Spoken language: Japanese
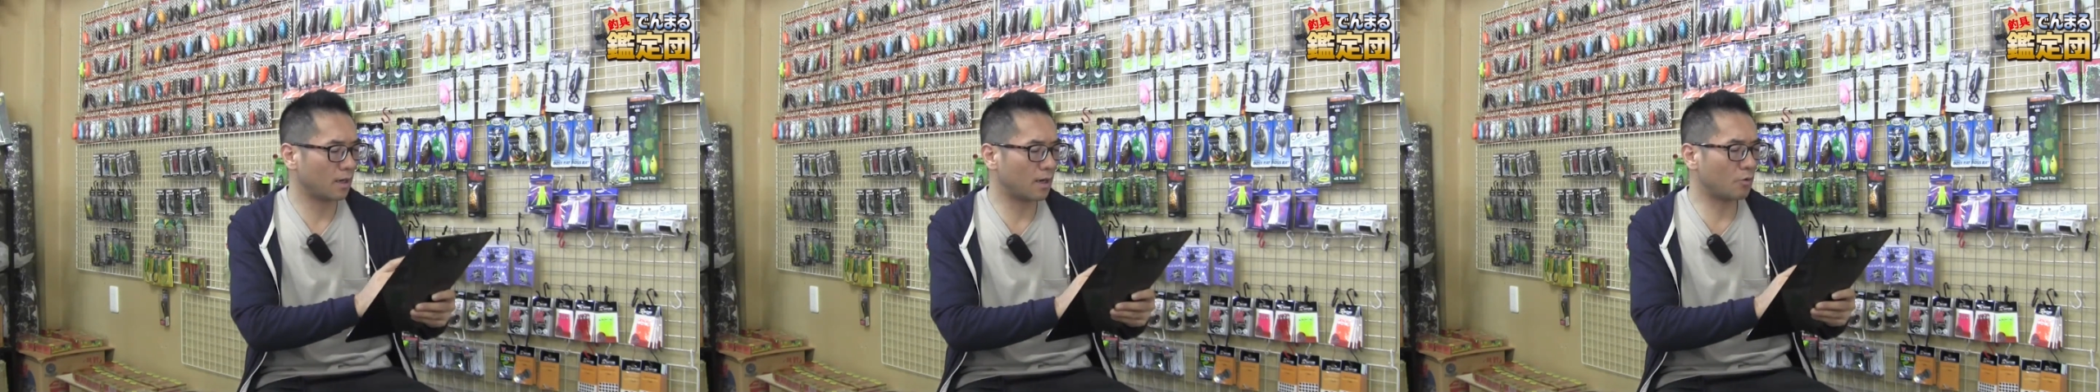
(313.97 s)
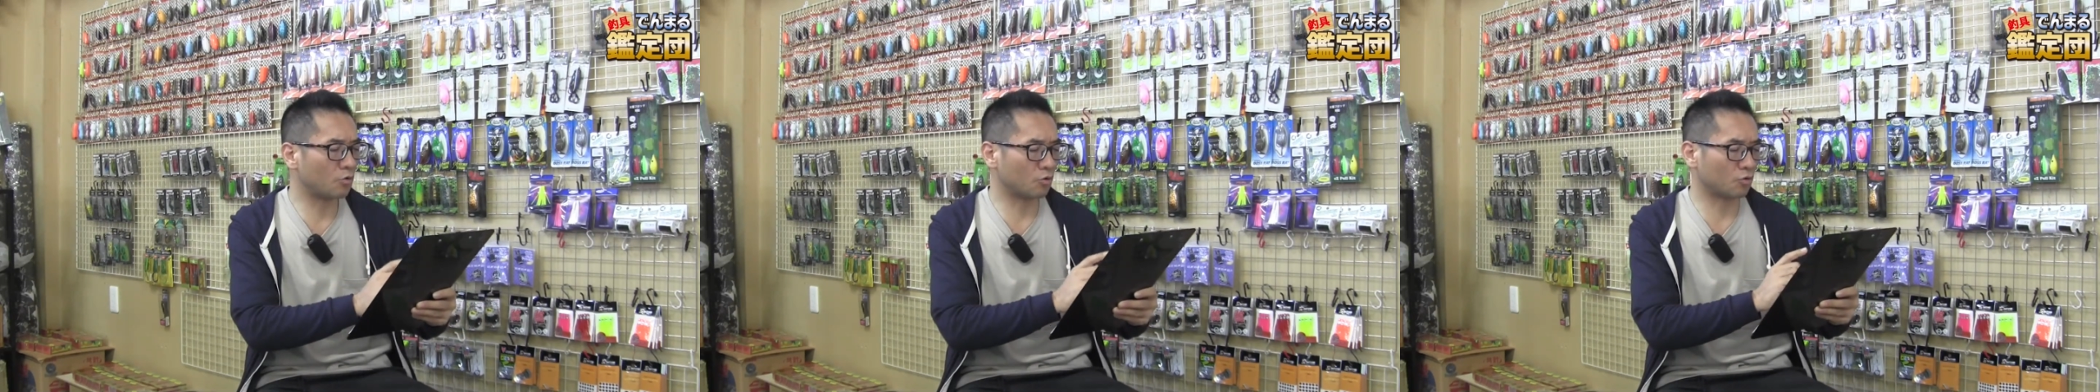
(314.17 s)

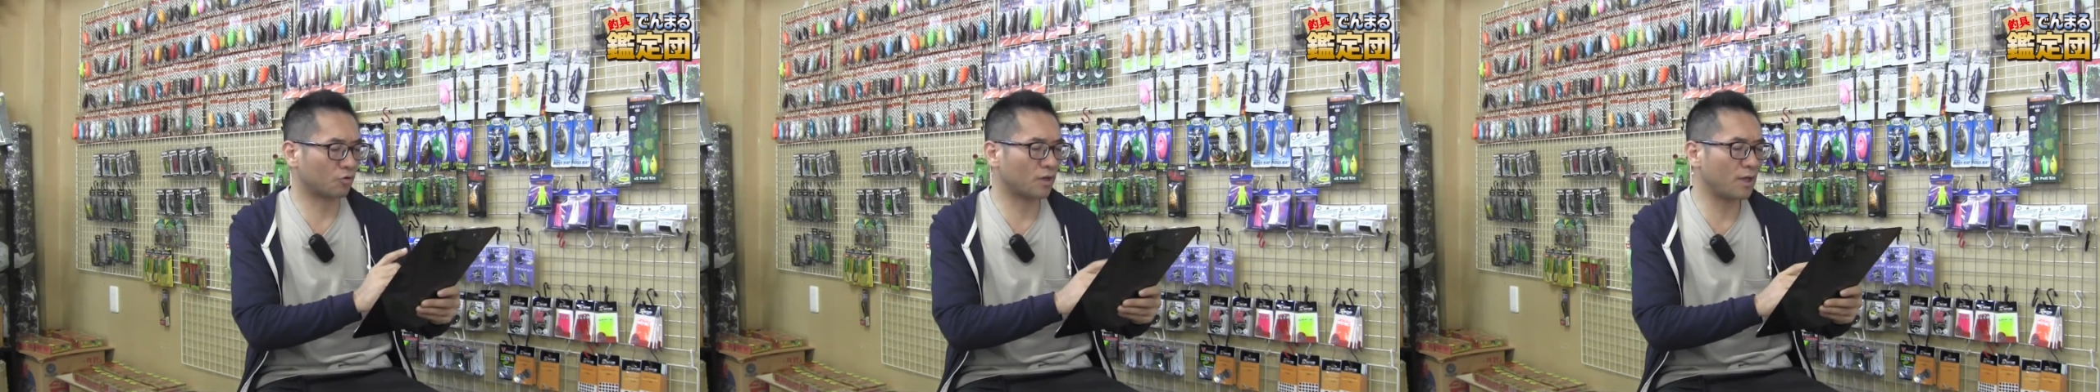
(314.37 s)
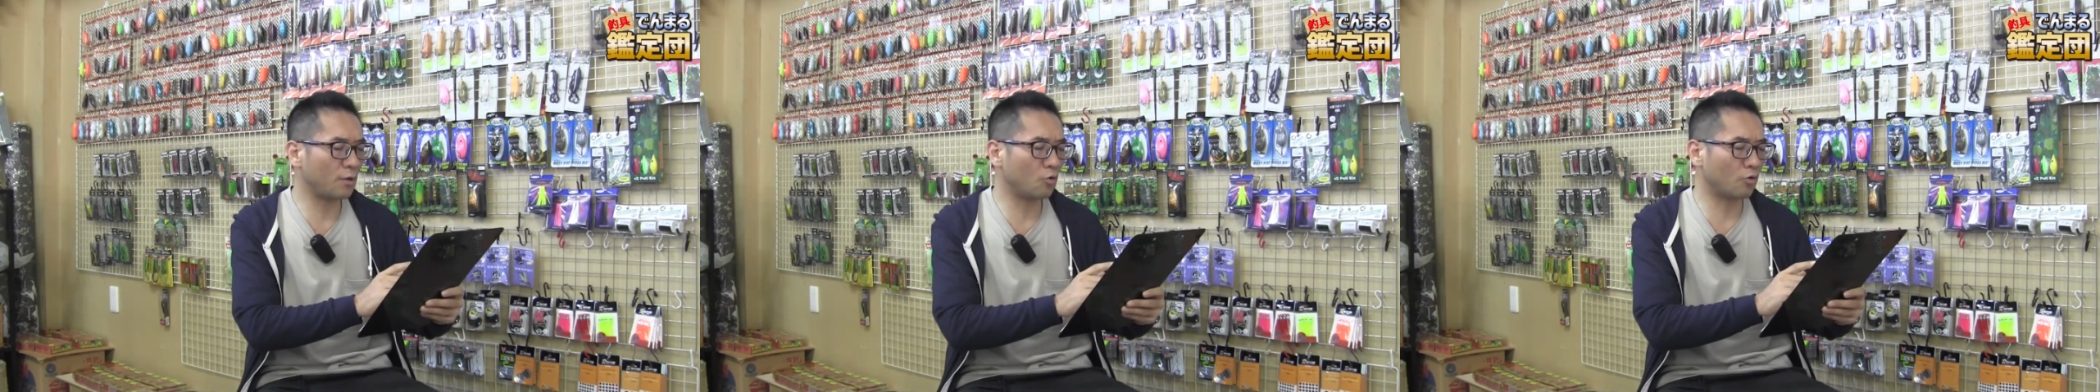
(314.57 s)
過去の
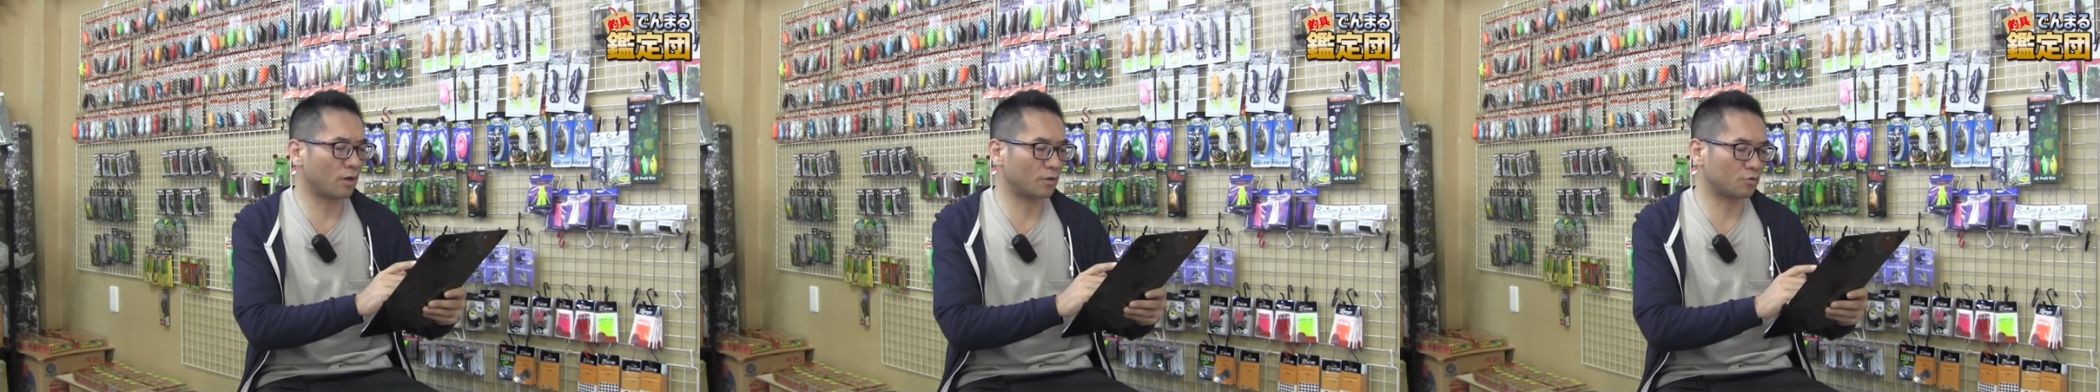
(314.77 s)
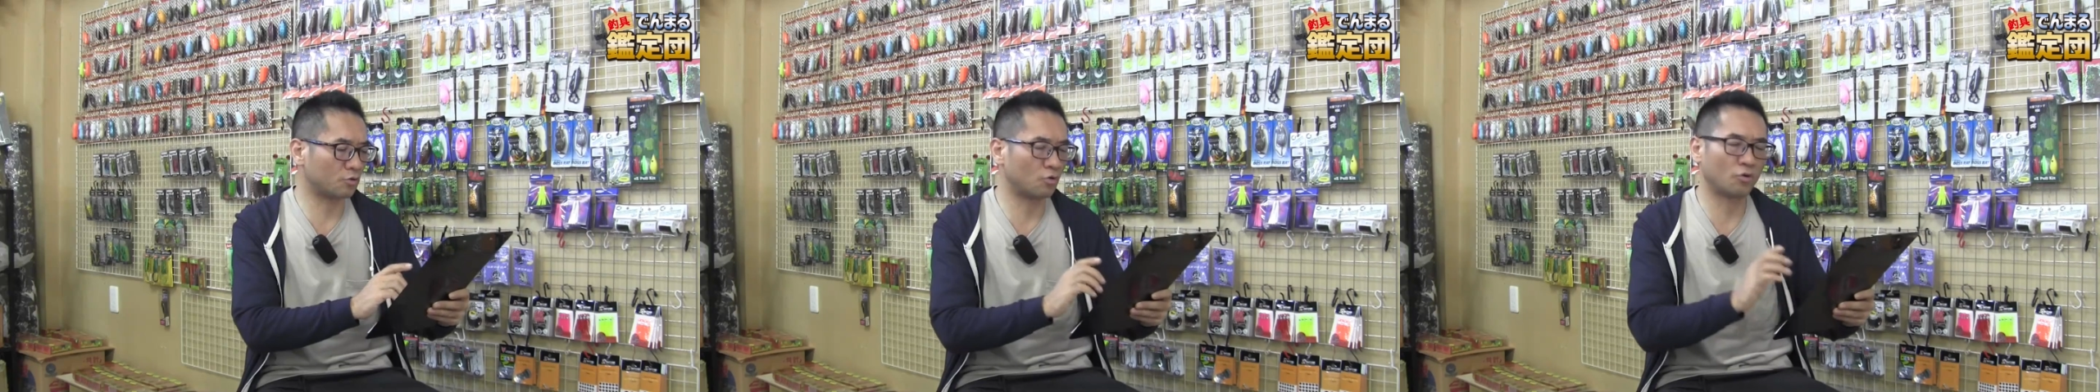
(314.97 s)
最高
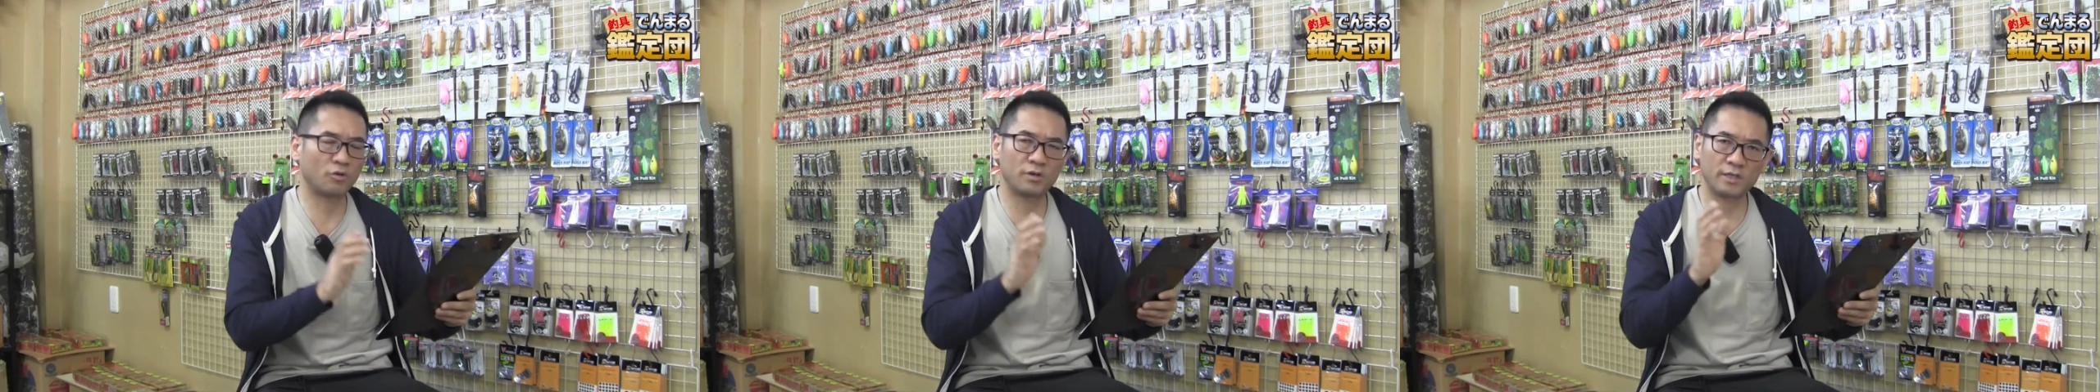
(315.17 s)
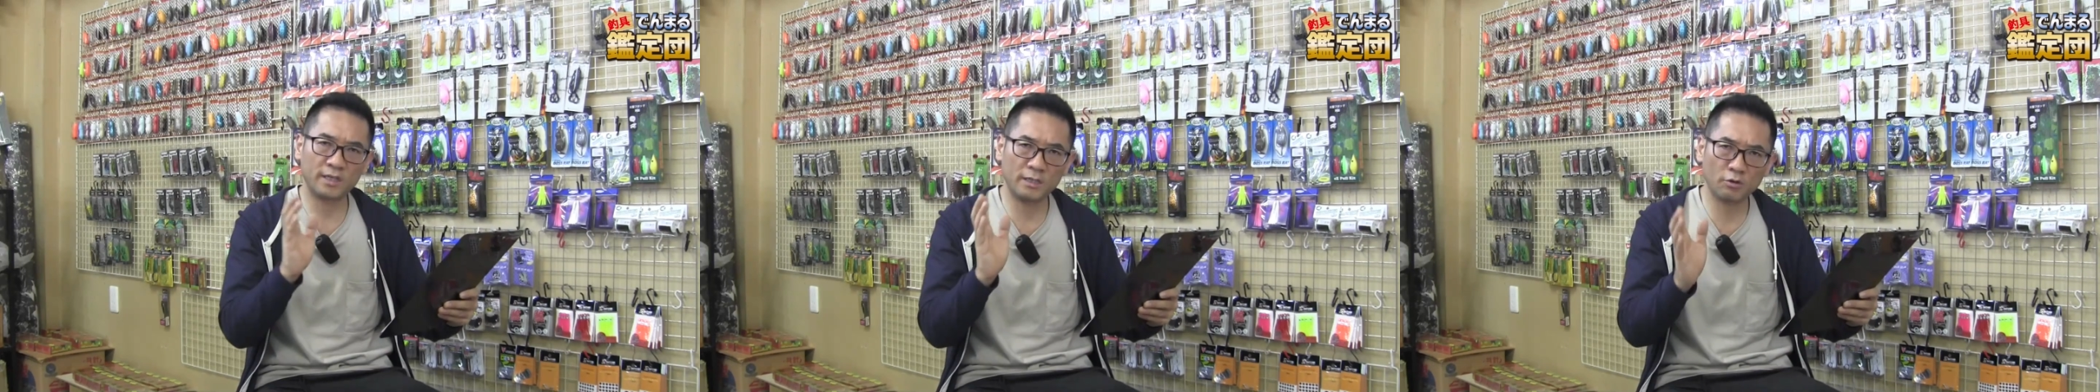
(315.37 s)
額を